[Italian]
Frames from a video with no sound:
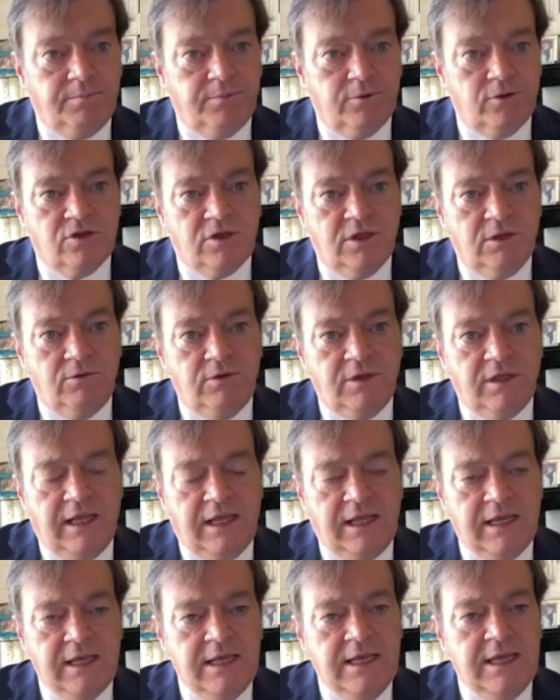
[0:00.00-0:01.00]

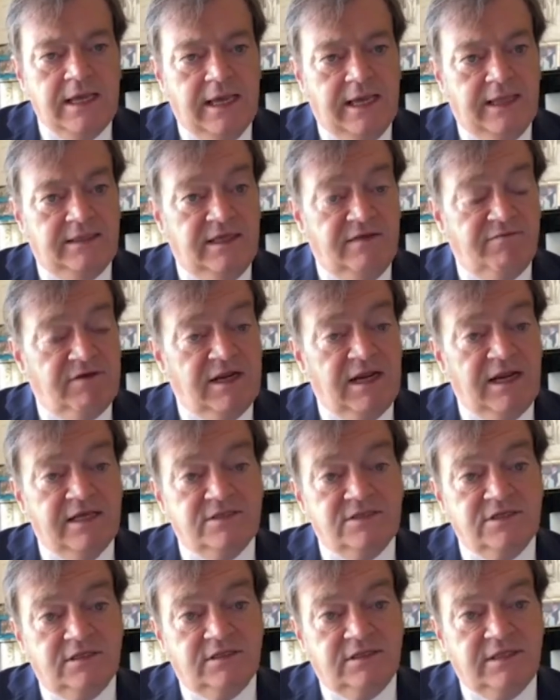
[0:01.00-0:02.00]
proseguire e di avere la
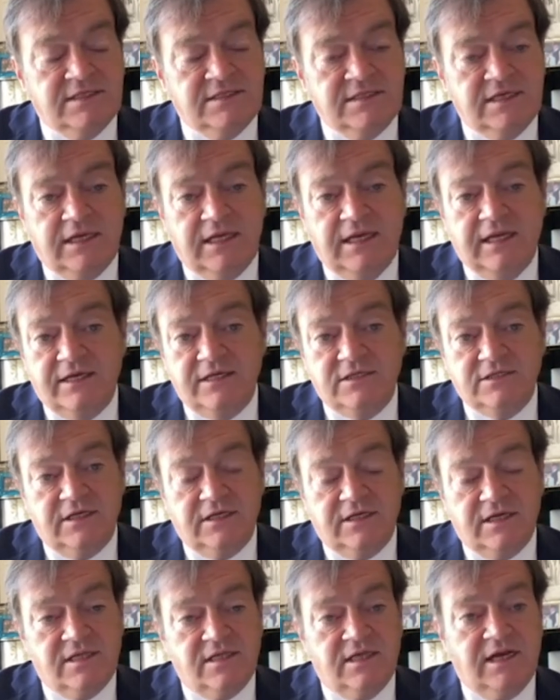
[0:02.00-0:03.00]
certezza che la
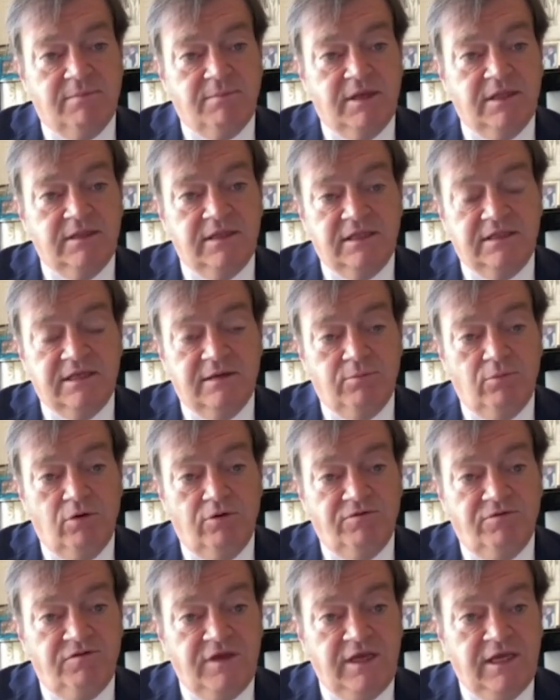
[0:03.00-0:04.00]
ricerca sarebbe andata a buon
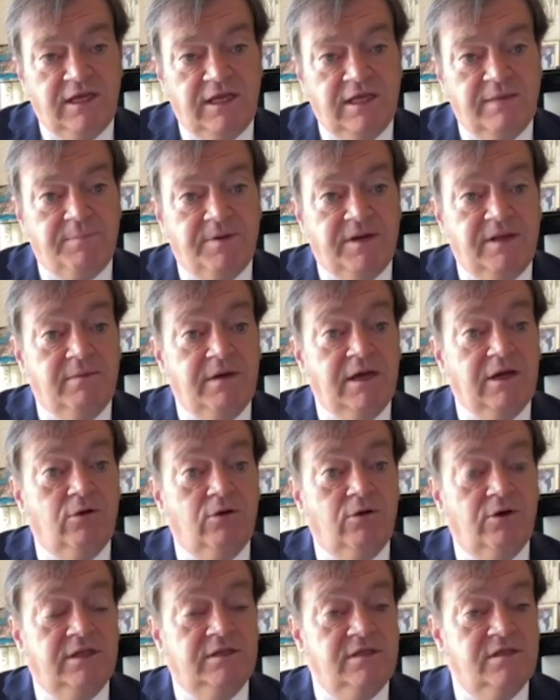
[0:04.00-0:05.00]
fine, prima
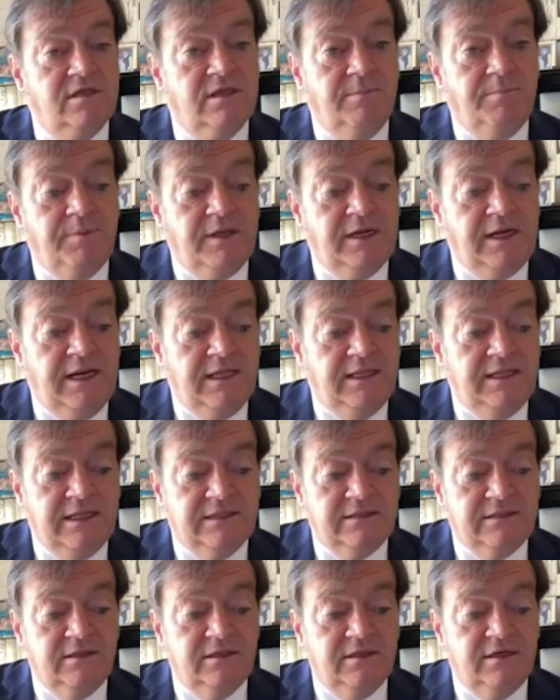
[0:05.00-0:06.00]
ancora di sapere le
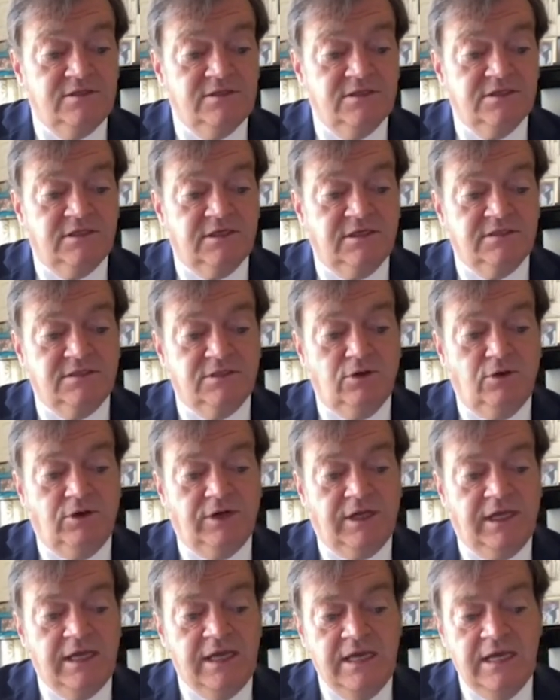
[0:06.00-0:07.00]
date di
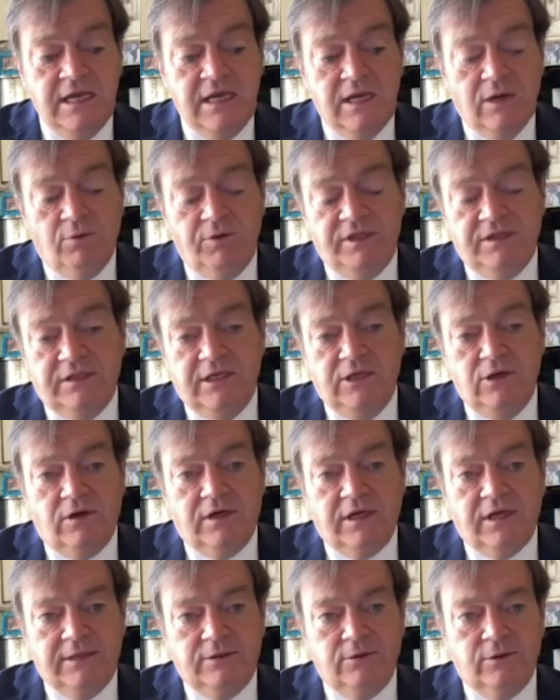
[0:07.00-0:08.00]
registrazione. Quindi io
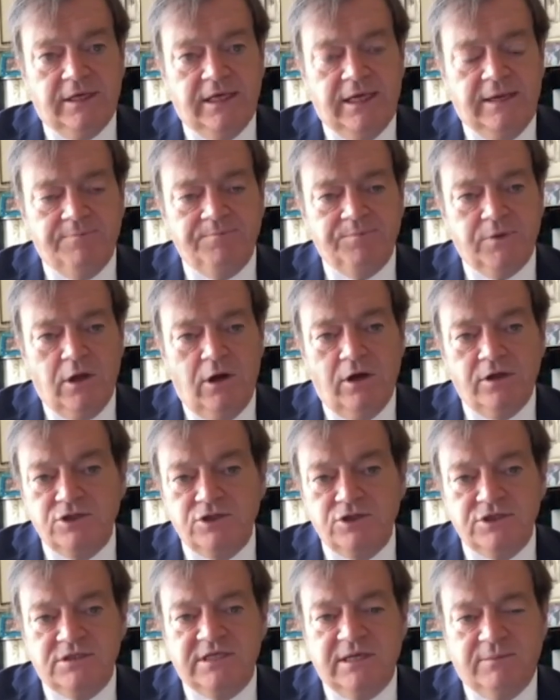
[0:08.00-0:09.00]
credo che
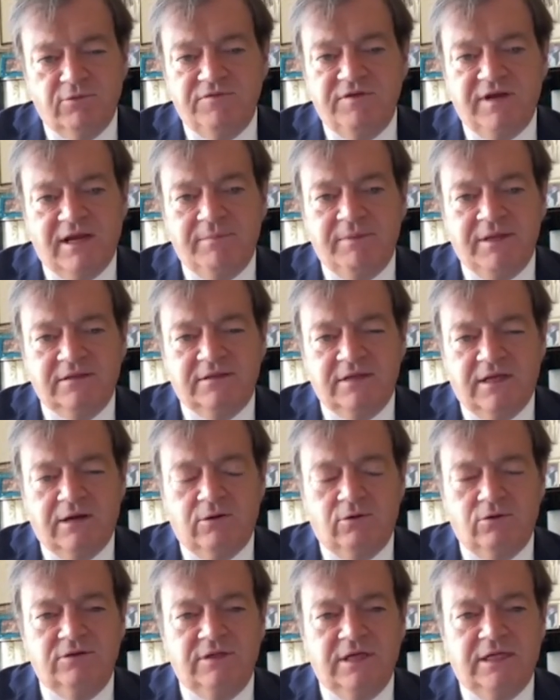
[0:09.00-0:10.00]
oggi stiamo veramente
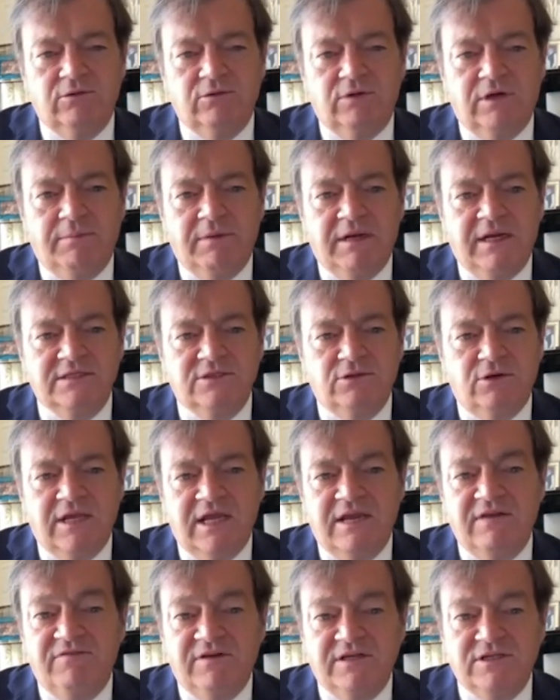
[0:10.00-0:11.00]
raccontando una bella storia,
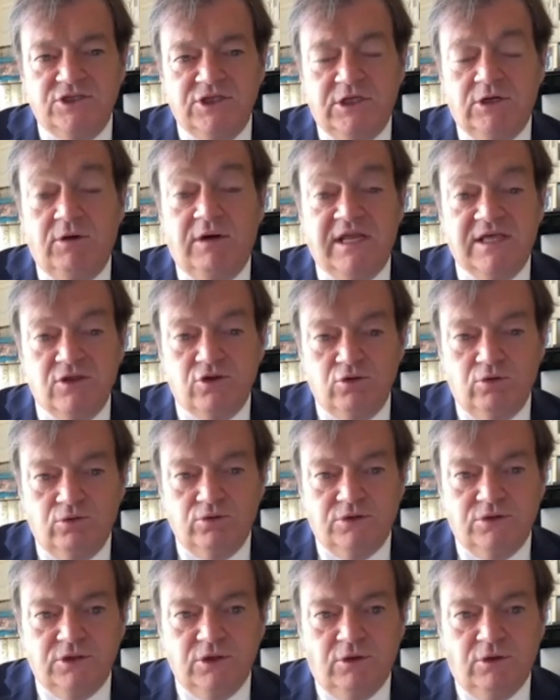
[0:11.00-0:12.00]
il vaccino è la
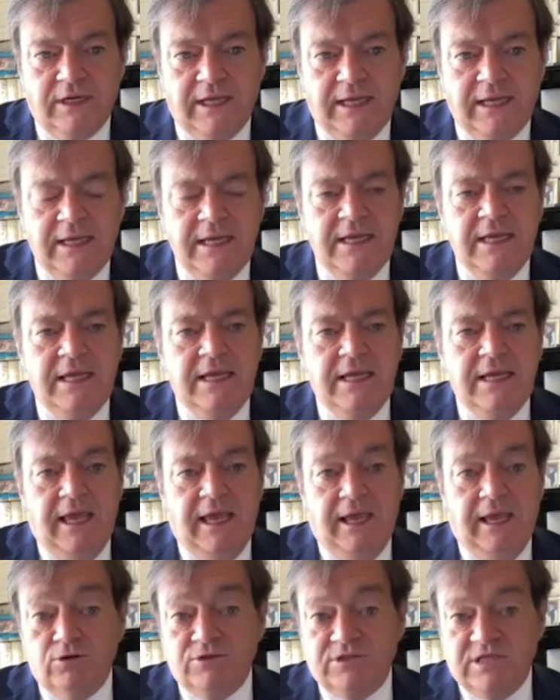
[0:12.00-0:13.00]
soluzione
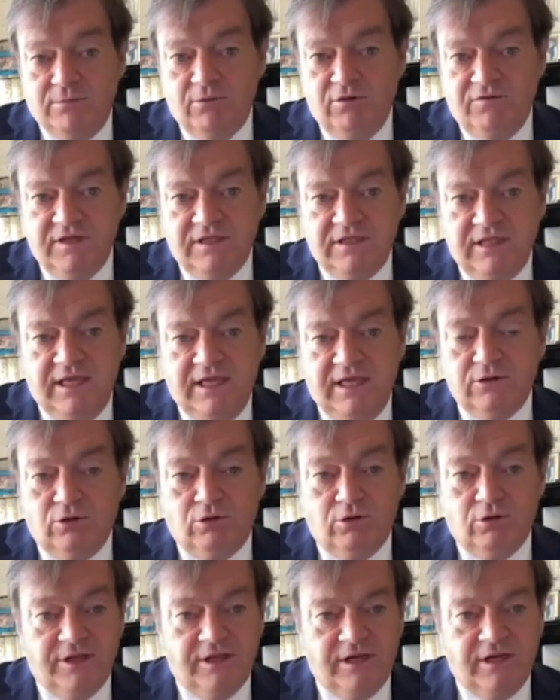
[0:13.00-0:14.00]
e lo stiamo vedendo
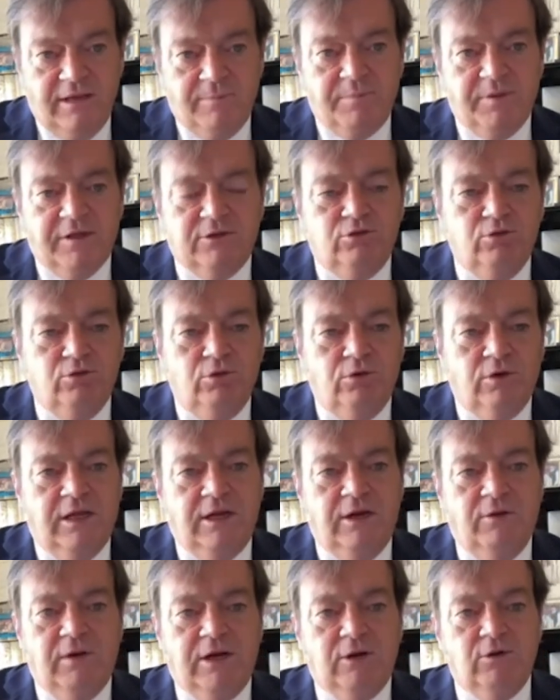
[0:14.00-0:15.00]
con le aperture,
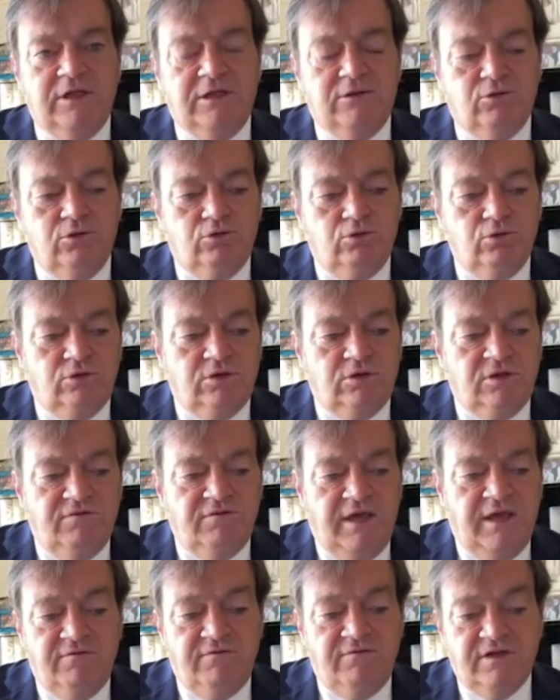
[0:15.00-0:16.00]
lo hanno detto tutti, il
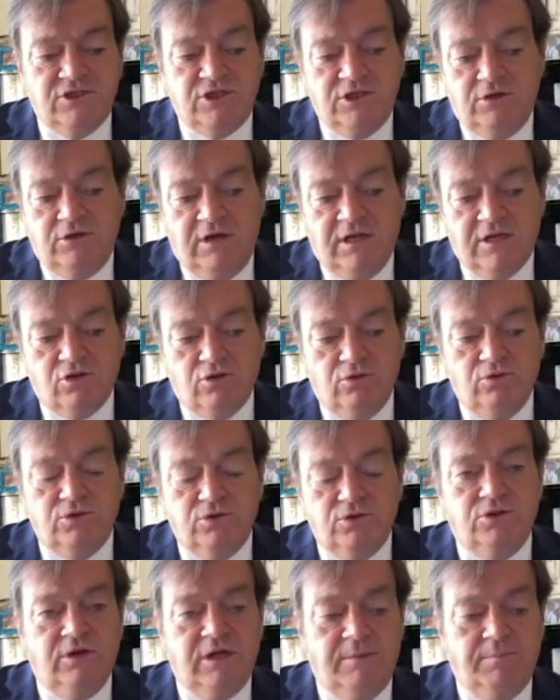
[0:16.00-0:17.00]
vaccino è la
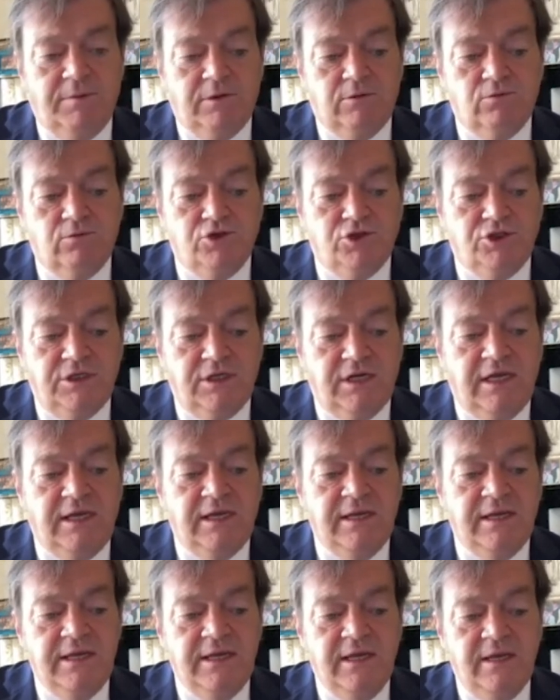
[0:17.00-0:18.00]
soluzione per uscire,
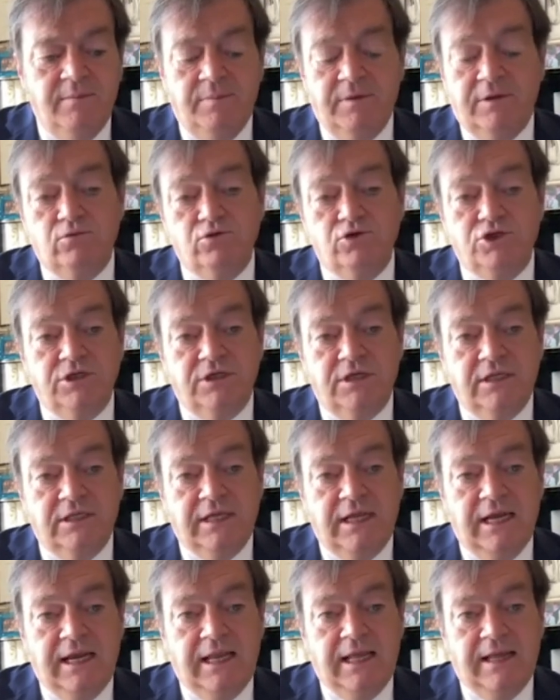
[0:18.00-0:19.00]
per uscire
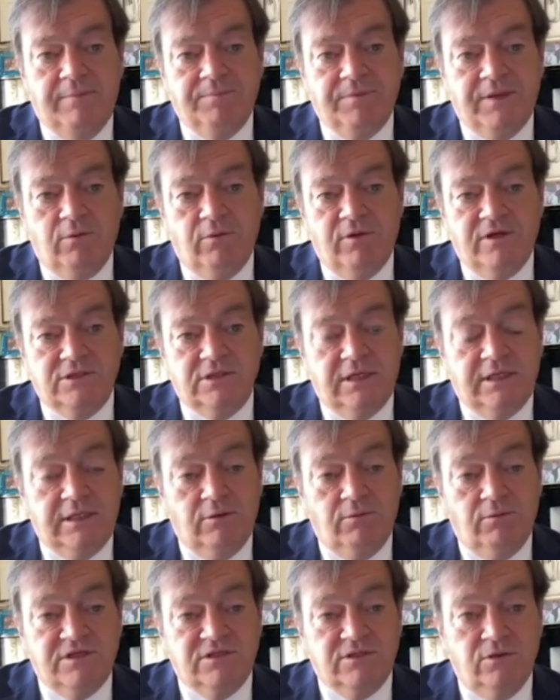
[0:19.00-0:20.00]
dalla, da, questa, da,
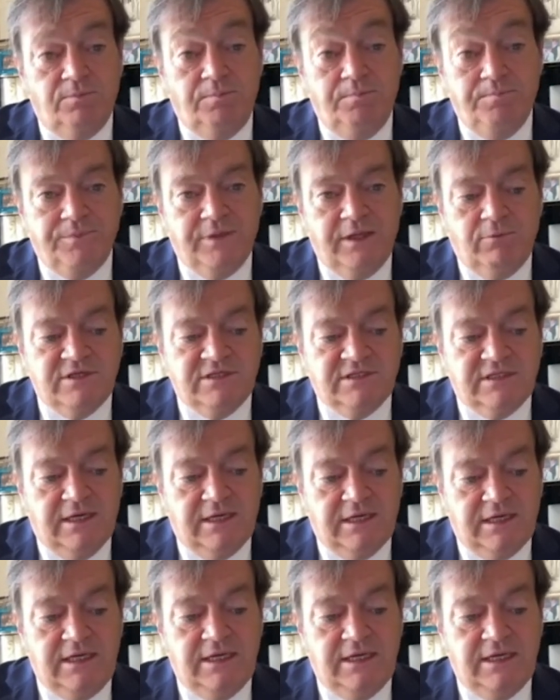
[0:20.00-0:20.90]
questo, da questa